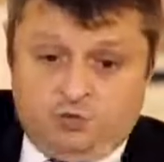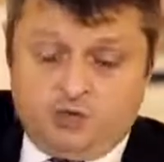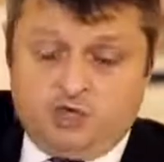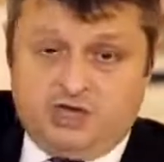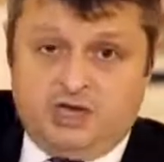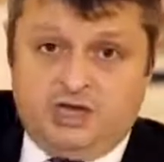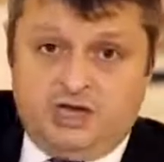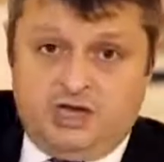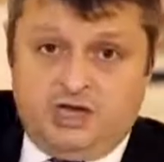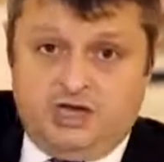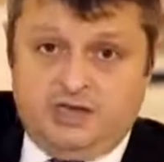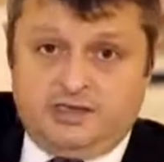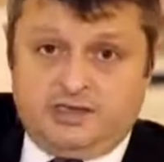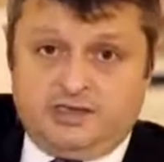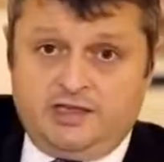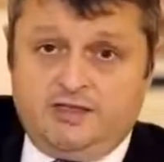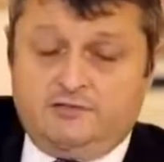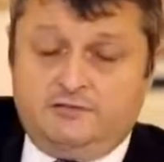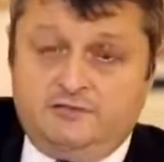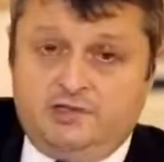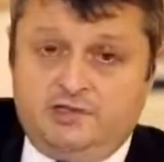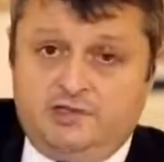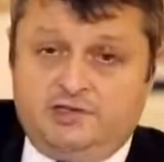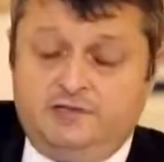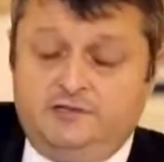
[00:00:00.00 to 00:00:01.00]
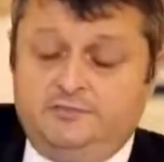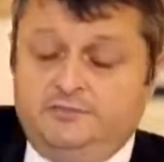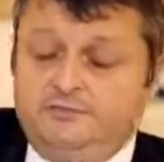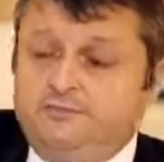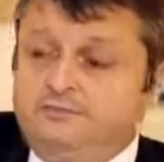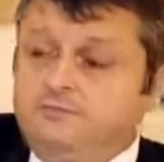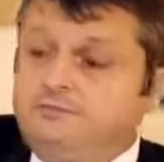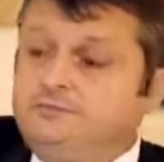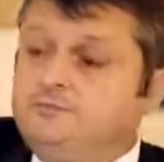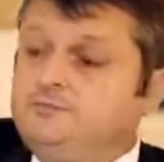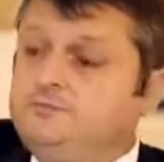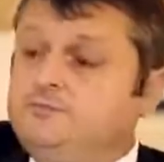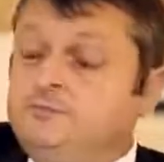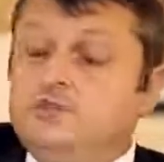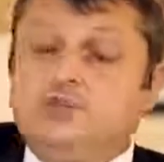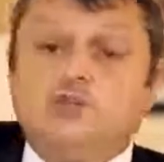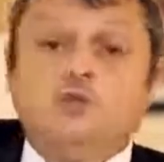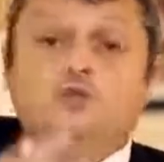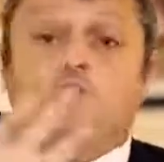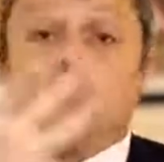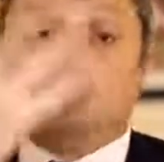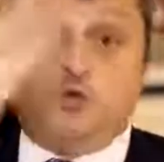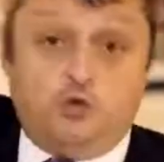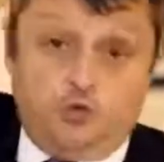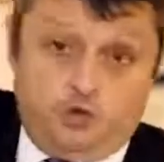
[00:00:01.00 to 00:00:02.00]
bu üç eyaletten birini. İşte
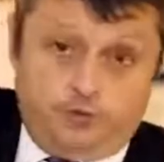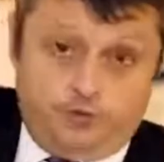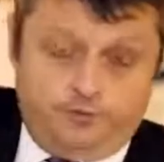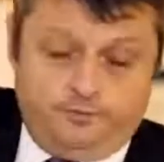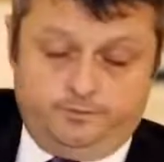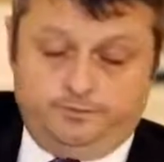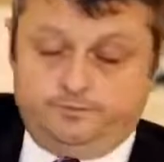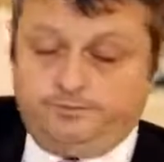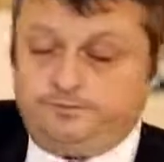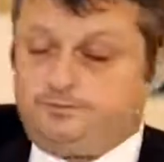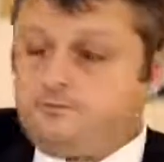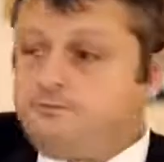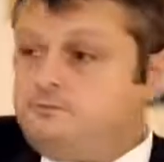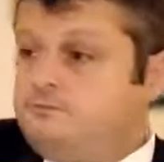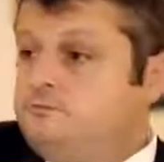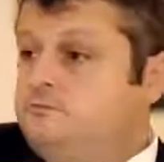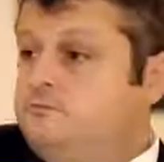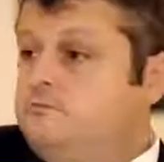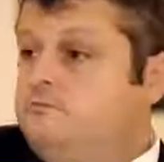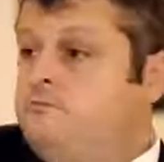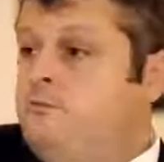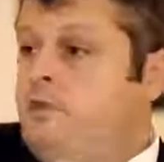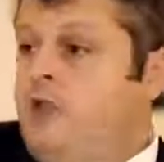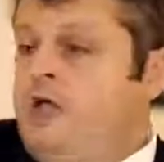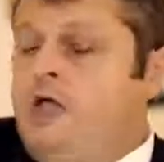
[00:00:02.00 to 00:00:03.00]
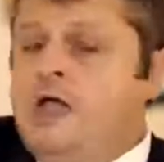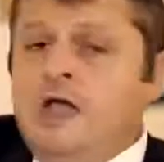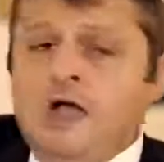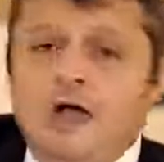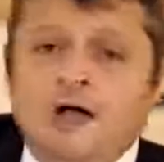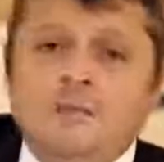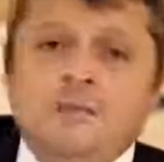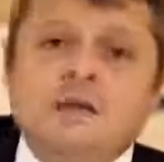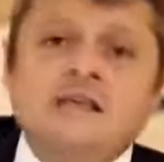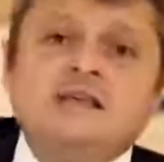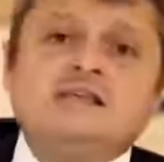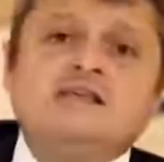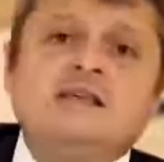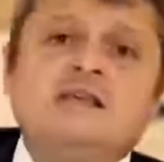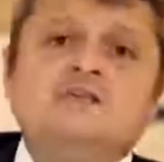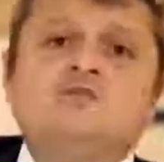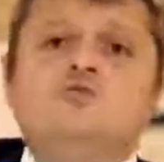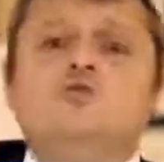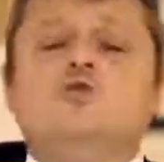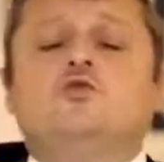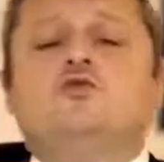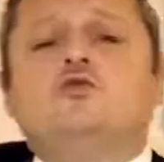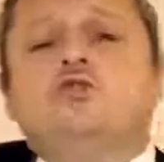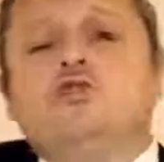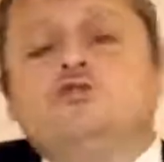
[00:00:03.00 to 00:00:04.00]
üçünü. Ama esas
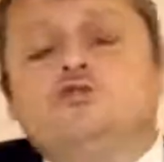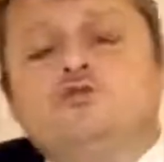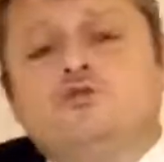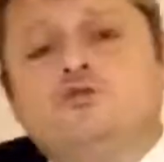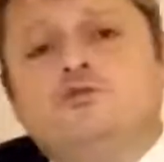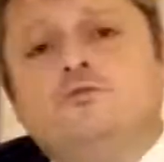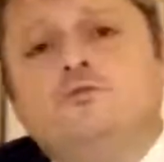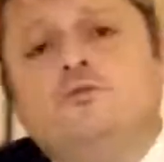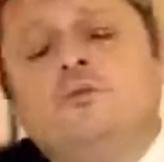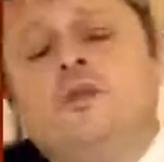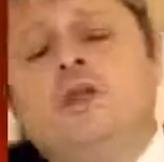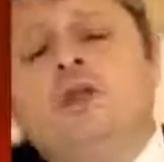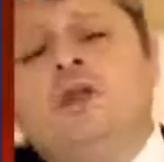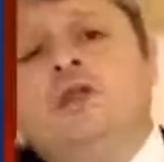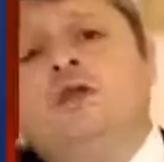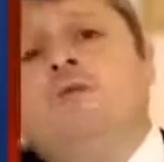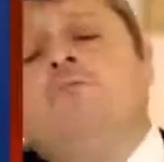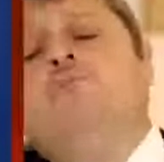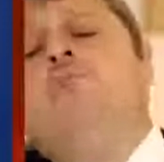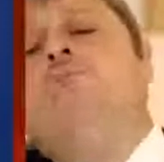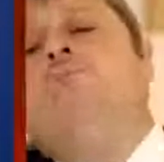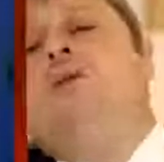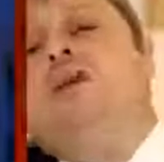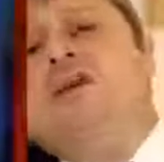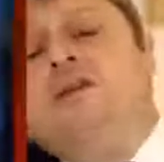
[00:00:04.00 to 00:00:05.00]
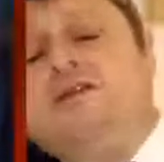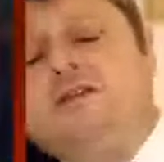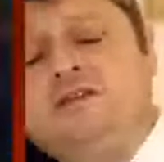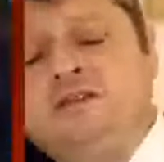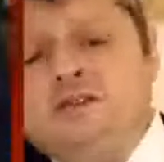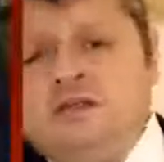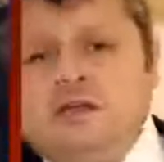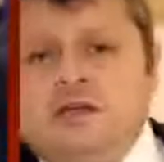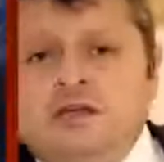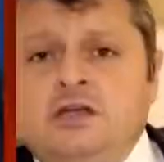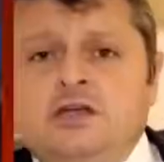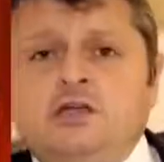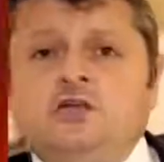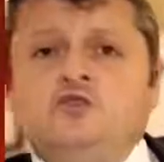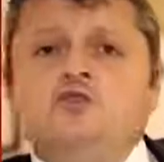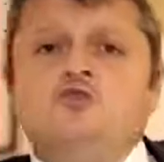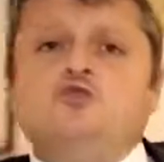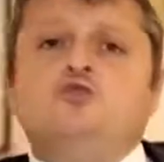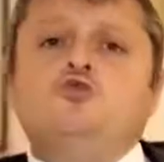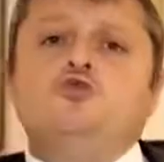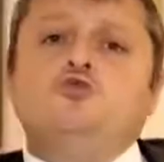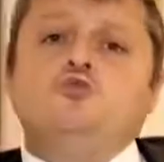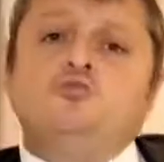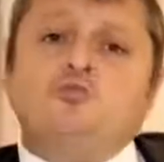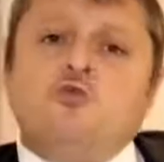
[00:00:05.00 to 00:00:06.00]
nokta şu. Bir,
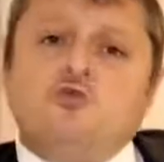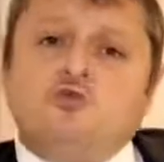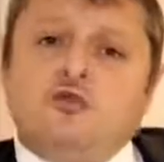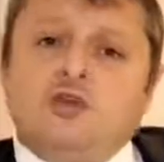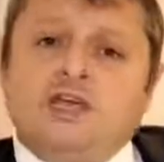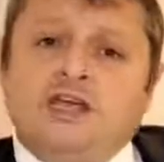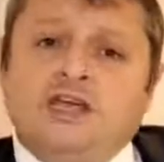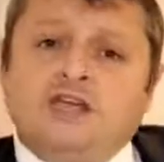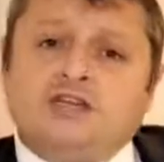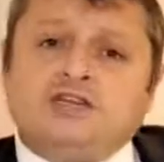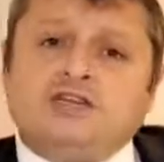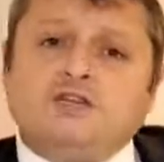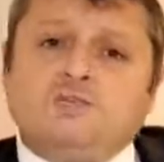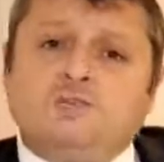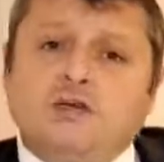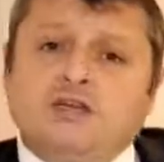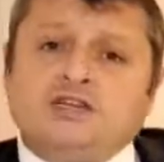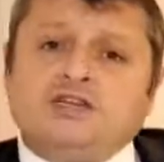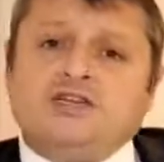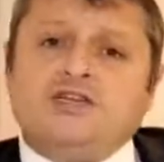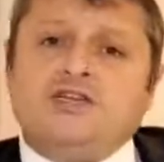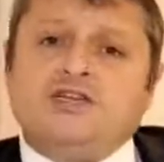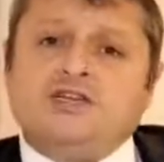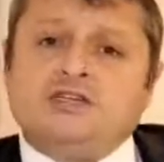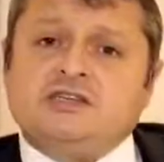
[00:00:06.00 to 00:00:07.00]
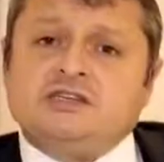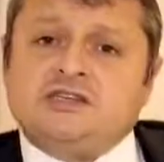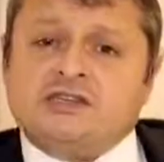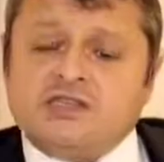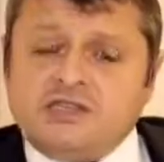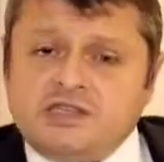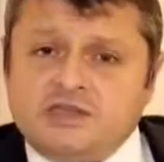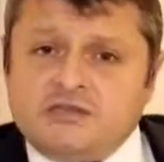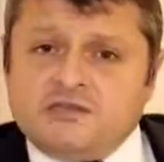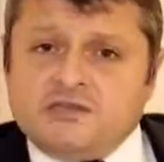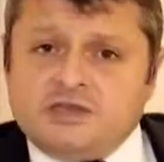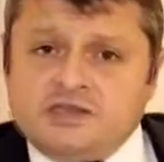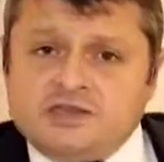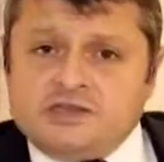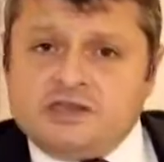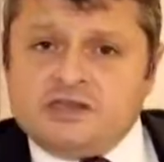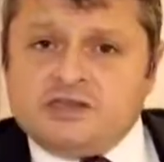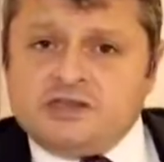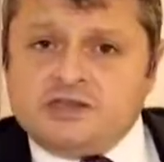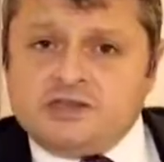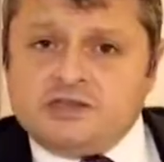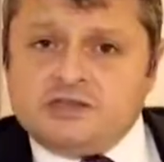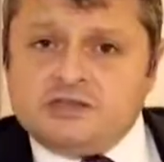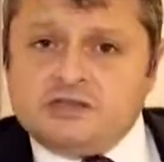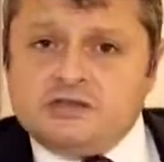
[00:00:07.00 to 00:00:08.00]
cumhuriyetçi başkanın seçilmesi
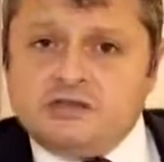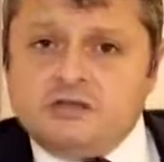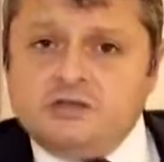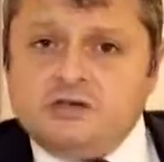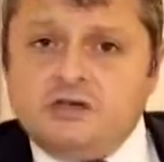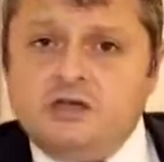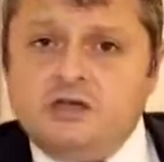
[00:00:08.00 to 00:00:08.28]
için